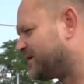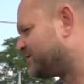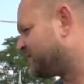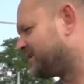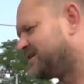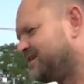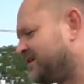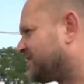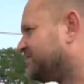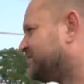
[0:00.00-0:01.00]
Я говорю,
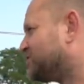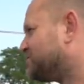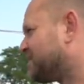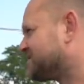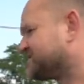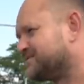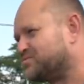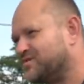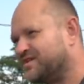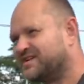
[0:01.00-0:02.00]
не-не-не, видео убираться не
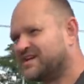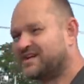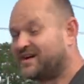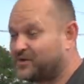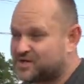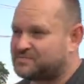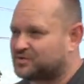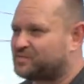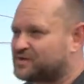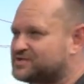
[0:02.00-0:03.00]
будет. Я говорю, я же
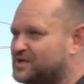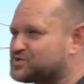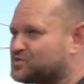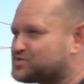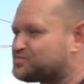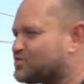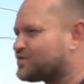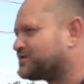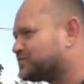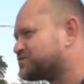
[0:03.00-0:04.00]
предупреждал, что он
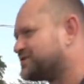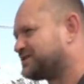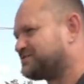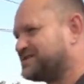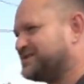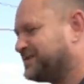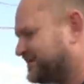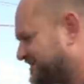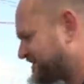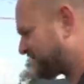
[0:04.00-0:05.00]
жмур, не нужно этого делать.